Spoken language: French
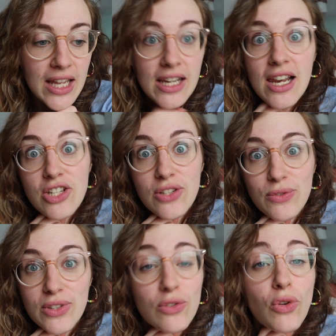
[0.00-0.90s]
et là j'ai
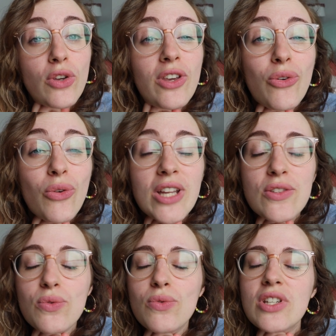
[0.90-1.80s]
vu des trucs qui couraient
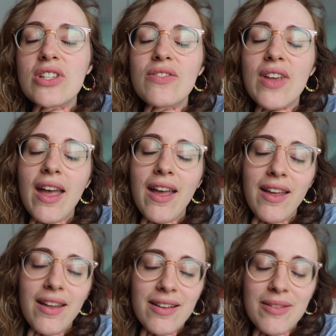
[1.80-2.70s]
dessous et j'ai fait
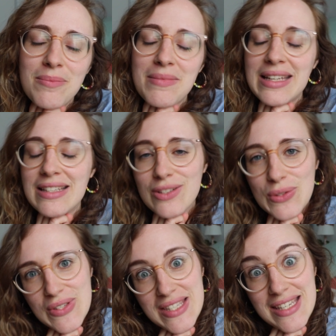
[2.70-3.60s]
ah ben
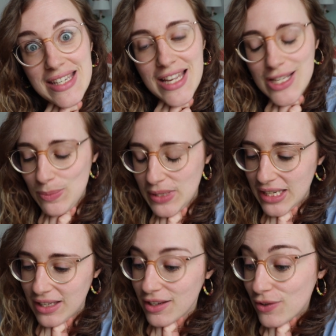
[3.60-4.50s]
ceci
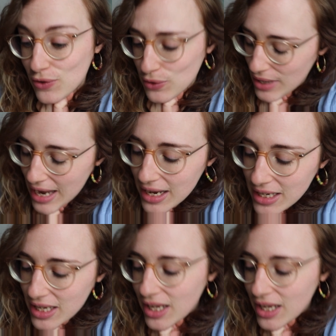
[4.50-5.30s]
explique cela